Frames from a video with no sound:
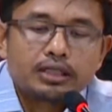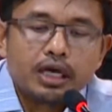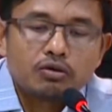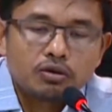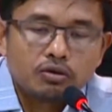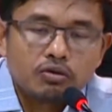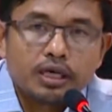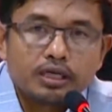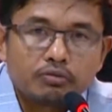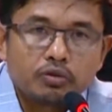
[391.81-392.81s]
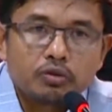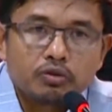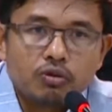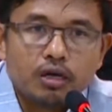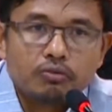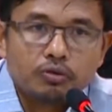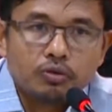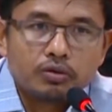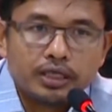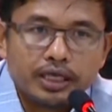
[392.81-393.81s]
tahun
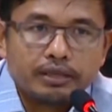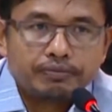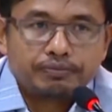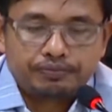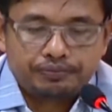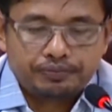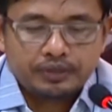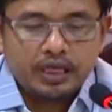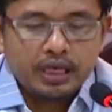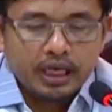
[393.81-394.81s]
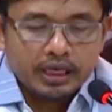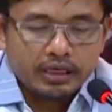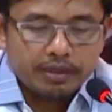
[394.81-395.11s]
2023.